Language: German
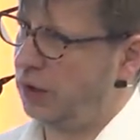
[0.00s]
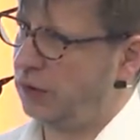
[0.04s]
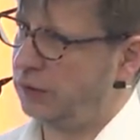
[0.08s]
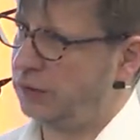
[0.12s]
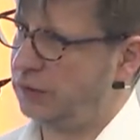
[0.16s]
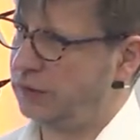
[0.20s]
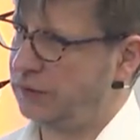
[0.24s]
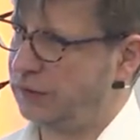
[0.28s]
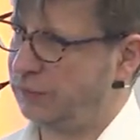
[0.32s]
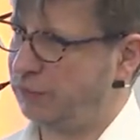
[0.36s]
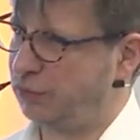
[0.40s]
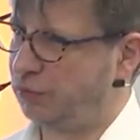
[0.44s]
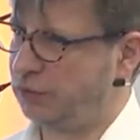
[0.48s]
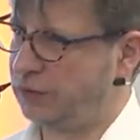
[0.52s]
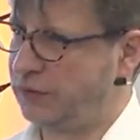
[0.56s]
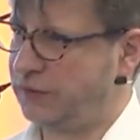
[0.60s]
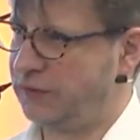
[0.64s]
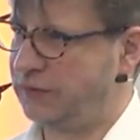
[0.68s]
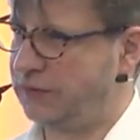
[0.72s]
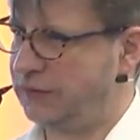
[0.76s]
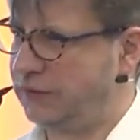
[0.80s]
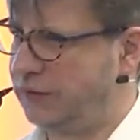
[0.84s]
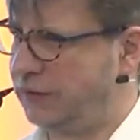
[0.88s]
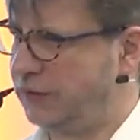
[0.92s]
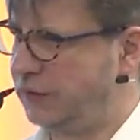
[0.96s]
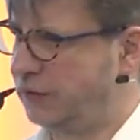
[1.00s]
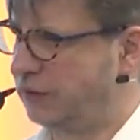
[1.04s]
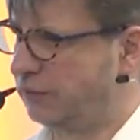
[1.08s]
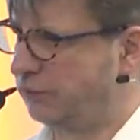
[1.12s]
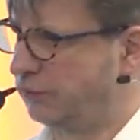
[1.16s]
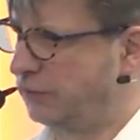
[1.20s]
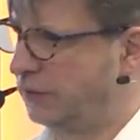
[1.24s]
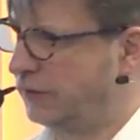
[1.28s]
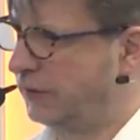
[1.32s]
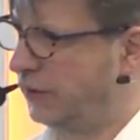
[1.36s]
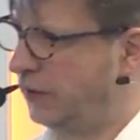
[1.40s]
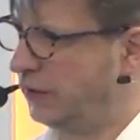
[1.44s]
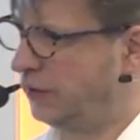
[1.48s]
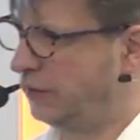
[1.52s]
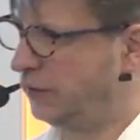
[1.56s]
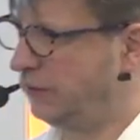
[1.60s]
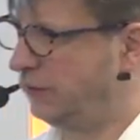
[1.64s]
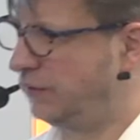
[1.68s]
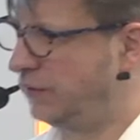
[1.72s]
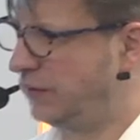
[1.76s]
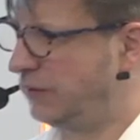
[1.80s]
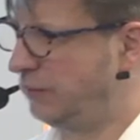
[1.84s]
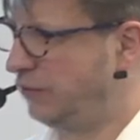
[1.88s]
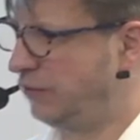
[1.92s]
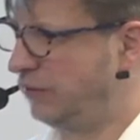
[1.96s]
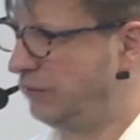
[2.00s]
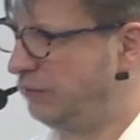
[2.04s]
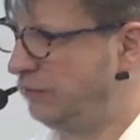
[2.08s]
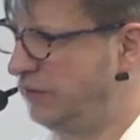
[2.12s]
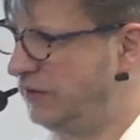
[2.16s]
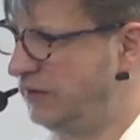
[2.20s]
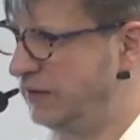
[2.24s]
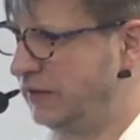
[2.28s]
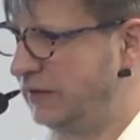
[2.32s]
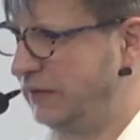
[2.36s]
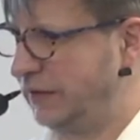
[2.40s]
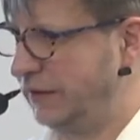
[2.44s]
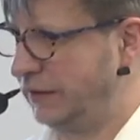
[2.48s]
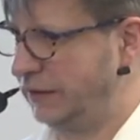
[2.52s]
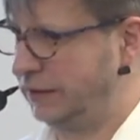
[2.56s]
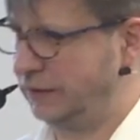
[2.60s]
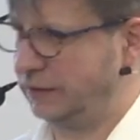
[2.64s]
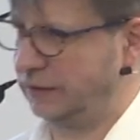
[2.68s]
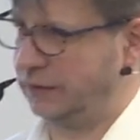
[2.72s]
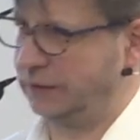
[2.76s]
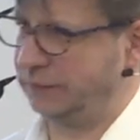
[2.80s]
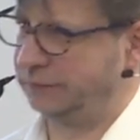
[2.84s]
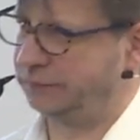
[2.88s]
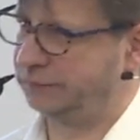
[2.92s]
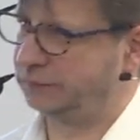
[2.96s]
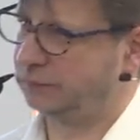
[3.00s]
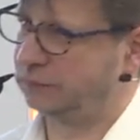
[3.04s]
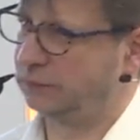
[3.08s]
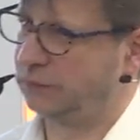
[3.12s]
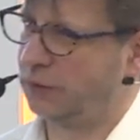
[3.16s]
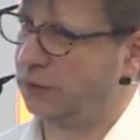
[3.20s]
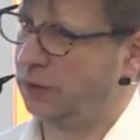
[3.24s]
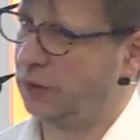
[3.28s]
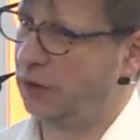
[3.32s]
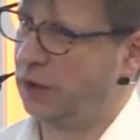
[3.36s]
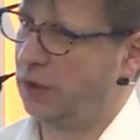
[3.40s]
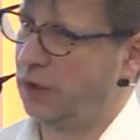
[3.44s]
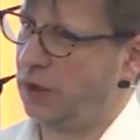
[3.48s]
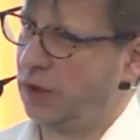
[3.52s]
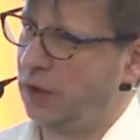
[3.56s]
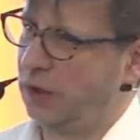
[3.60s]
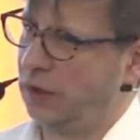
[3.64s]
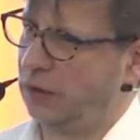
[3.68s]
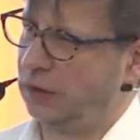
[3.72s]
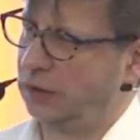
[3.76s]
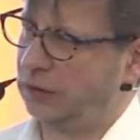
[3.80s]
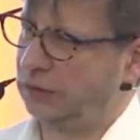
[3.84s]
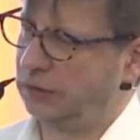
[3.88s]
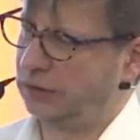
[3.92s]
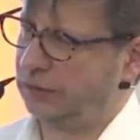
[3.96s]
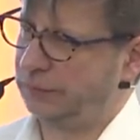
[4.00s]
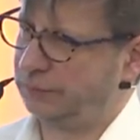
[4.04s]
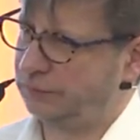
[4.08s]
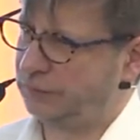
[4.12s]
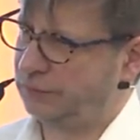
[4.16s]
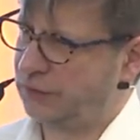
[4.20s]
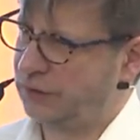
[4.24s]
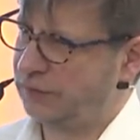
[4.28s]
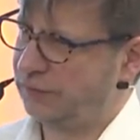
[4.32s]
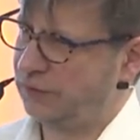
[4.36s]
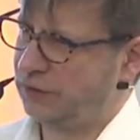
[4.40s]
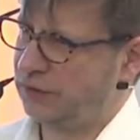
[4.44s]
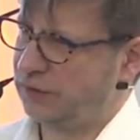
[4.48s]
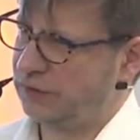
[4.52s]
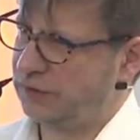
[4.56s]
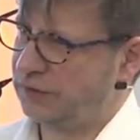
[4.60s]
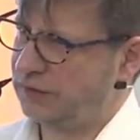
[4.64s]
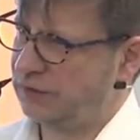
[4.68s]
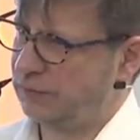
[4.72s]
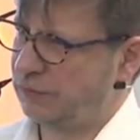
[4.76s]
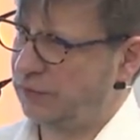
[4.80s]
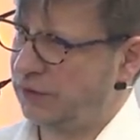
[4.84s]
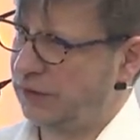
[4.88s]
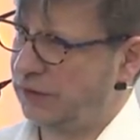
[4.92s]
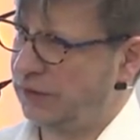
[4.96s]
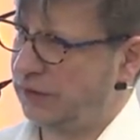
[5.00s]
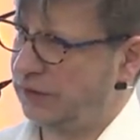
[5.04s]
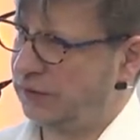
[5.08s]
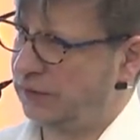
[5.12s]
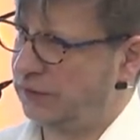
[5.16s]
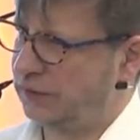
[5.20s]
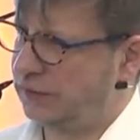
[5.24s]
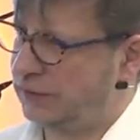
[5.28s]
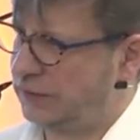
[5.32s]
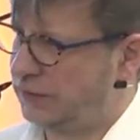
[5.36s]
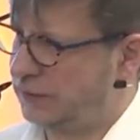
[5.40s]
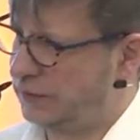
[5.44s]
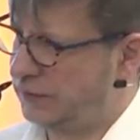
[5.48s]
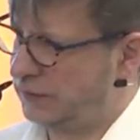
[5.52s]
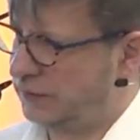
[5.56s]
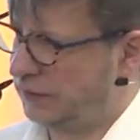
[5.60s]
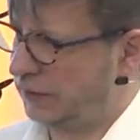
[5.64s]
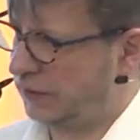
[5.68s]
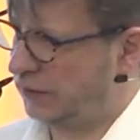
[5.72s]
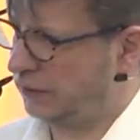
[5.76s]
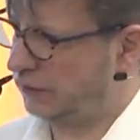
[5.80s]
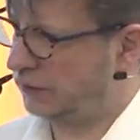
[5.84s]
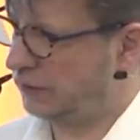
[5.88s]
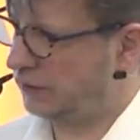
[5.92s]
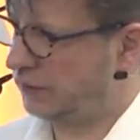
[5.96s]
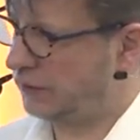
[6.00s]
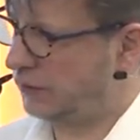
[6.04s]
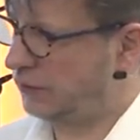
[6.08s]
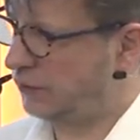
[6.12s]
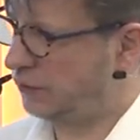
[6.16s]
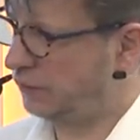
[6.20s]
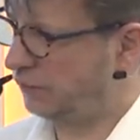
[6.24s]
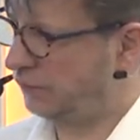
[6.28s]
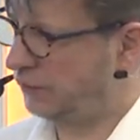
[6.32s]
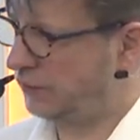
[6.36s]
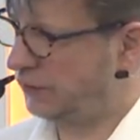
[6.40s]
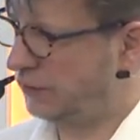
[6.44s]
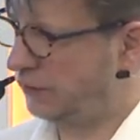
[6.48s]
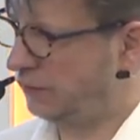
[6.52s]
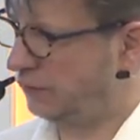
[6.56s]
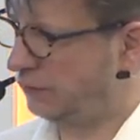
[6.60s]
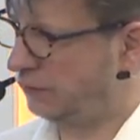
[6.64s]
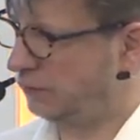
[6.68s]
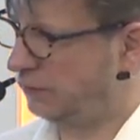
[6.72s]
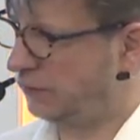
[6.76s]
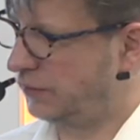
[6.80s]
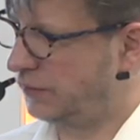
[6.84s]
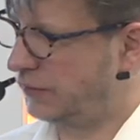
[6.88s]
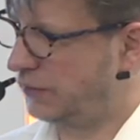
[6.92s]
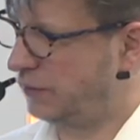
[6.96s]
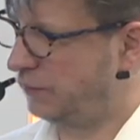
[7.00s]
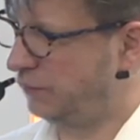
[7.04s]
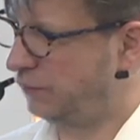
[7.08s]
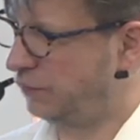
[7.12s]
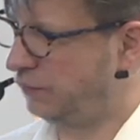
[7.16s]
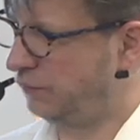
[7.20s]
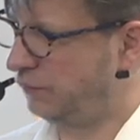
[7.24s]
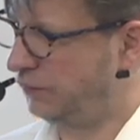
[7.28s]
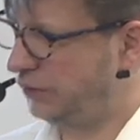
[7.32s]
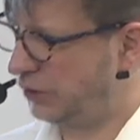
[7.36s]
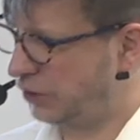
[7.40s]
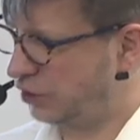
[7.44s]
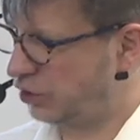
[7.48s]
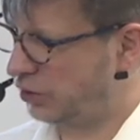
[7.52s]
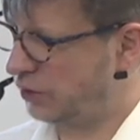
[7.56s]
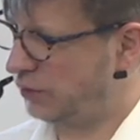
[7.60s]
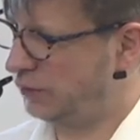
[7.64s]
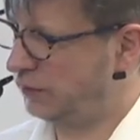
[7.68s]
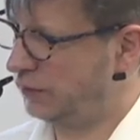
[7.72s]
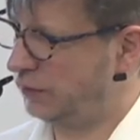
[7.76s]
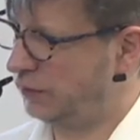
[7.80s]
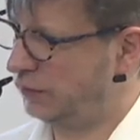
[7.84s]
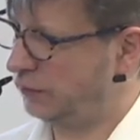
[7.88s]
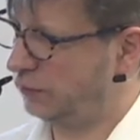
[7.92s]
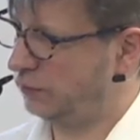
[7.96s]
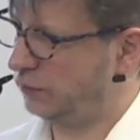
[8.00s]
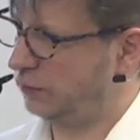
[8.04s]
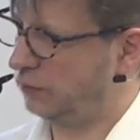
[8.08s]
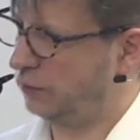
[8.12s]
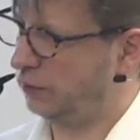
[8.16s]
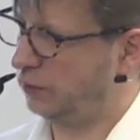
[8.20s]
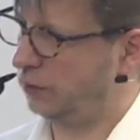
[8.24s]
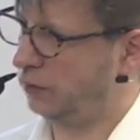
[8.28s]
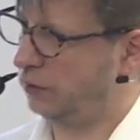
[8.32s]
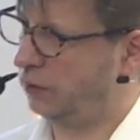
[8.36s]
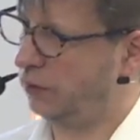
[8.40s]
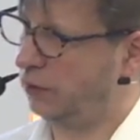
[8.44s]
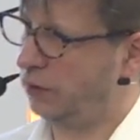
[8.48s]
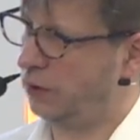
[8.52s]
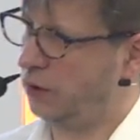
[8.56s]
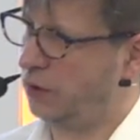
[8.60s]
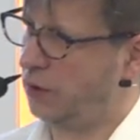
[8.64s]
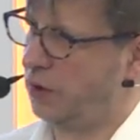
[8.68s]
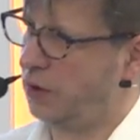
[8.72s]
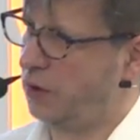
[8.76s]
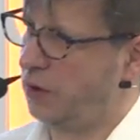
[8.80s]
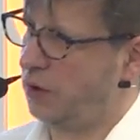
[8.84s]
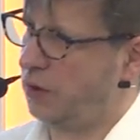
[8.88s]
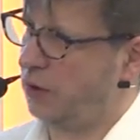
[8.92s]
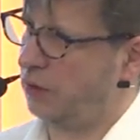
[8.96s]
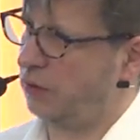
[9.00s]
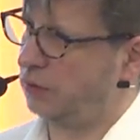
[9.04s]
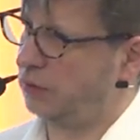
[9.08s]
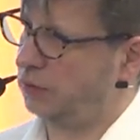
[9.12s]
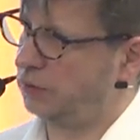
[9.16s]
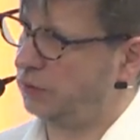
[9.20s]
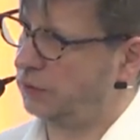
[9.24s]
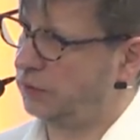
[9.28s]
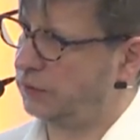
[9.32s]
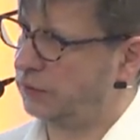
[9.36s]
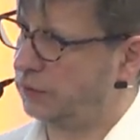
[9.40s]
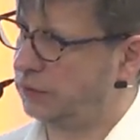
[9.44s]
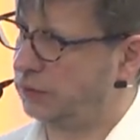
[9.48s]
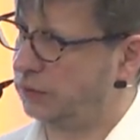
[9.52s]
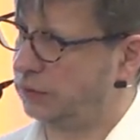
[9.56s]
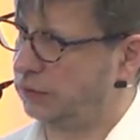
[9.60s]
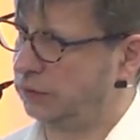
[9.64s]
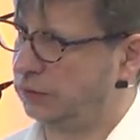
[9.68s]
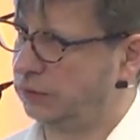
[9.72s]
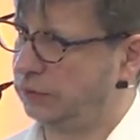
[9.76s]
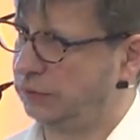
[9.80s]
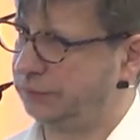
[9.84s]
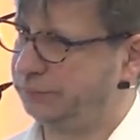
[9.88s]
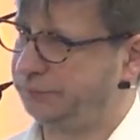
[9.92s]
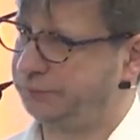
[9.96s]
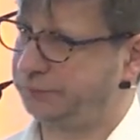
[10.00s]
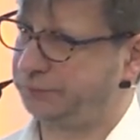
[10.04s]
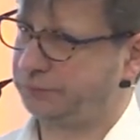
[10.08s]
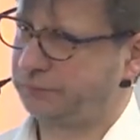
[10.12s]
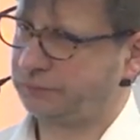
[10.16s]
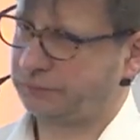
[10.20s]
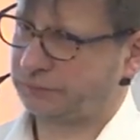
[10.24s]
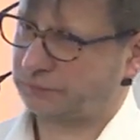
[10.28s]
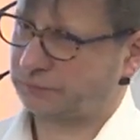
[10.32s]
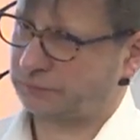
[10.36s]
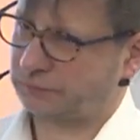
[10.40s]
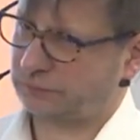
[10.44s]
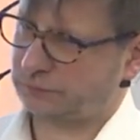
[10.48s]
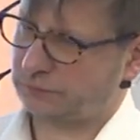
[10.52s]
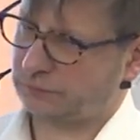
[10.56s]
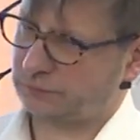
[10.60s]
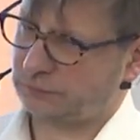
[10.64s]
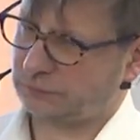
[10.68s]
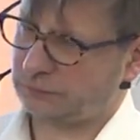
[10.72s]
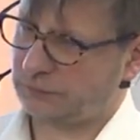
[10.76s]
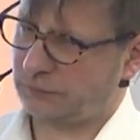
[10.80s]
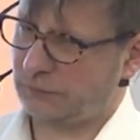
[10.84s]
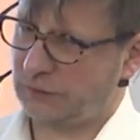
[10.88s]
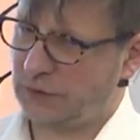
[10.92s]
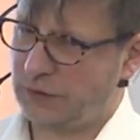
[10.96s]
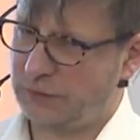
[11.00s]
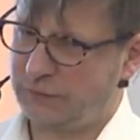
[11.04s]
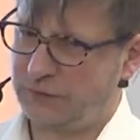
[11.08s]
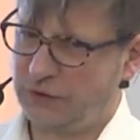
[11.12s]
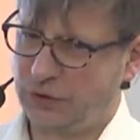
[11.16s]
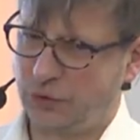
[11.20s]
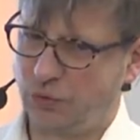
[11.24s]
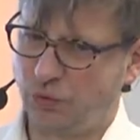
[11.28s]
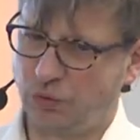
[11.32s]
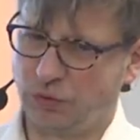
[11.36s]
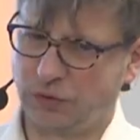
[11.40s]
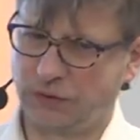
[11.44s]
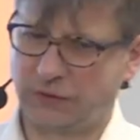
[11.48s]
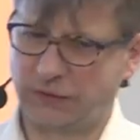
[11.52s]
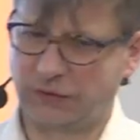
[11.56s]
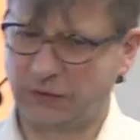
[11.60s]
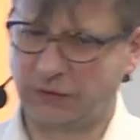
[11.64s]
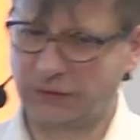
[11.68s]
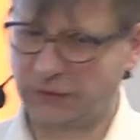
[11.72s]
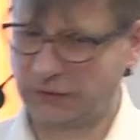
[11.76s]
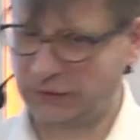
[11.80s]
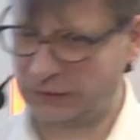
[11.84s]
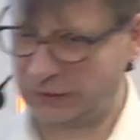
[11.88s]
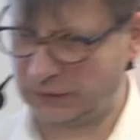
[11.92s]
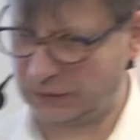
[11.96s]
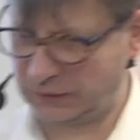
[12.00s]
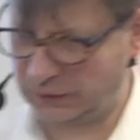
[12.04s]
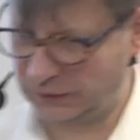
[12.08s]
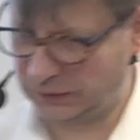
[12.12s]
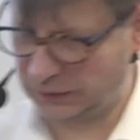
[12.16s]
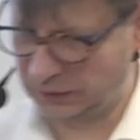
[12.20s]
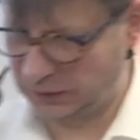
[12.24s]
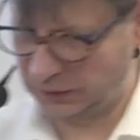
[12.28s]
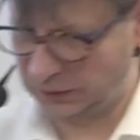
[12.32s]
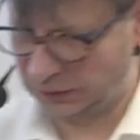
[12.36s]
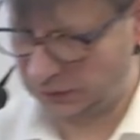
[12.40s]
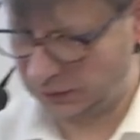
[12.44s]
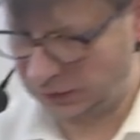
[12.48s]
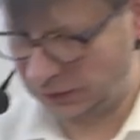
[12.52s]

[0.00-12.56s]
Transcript: Dieses Polysilizium ist eigentlich ein ziemlich mieser Leiter. Ähm, deswegen ist immer äh, sehr interessant zu wissen, was der für einen Widerstand hat und äh, wie gut die,